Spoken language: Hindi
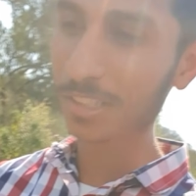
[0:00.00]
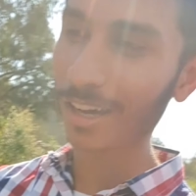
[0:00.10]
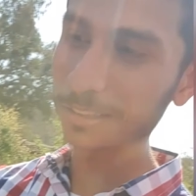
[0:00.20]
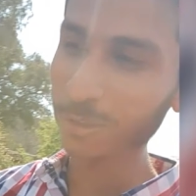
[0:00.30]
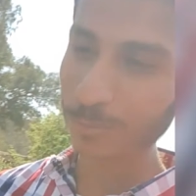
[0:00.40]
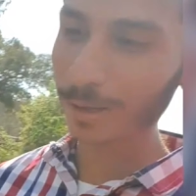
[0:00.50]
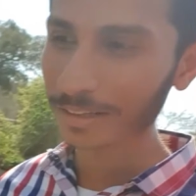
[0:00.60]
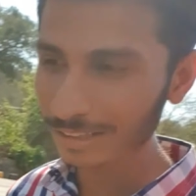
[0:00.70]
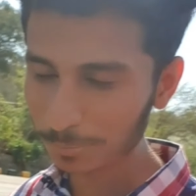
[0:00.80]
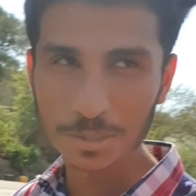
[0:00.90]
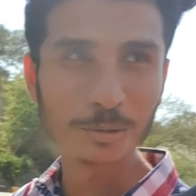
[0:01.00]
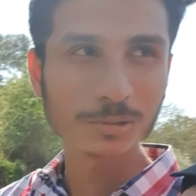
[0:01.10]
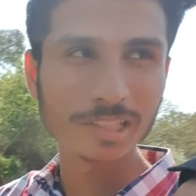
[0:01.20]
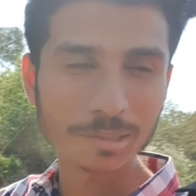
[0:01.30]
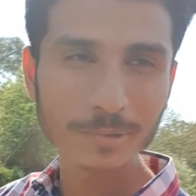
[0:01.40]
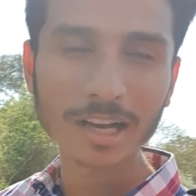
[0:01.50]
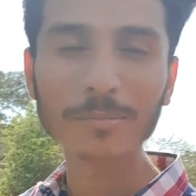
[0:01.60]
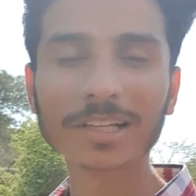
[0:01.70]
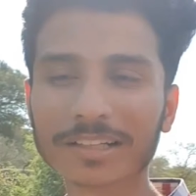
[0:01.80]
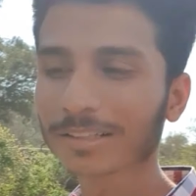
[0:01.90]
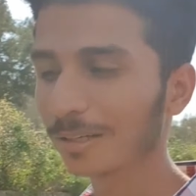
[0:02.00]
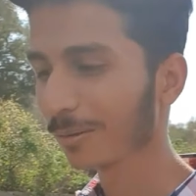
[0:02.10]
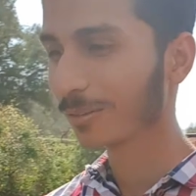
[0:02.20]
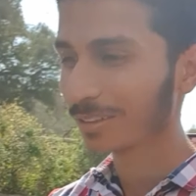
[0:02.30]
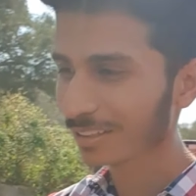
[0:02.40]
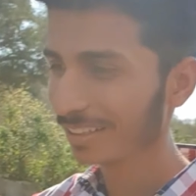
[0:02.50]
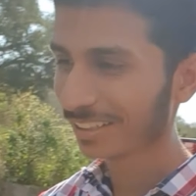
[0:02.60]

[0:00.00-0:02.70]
जान की कुर्बानी देकर मैं यूथ के लिए एक पैगाम लेके जा रहा हूँ हम्म।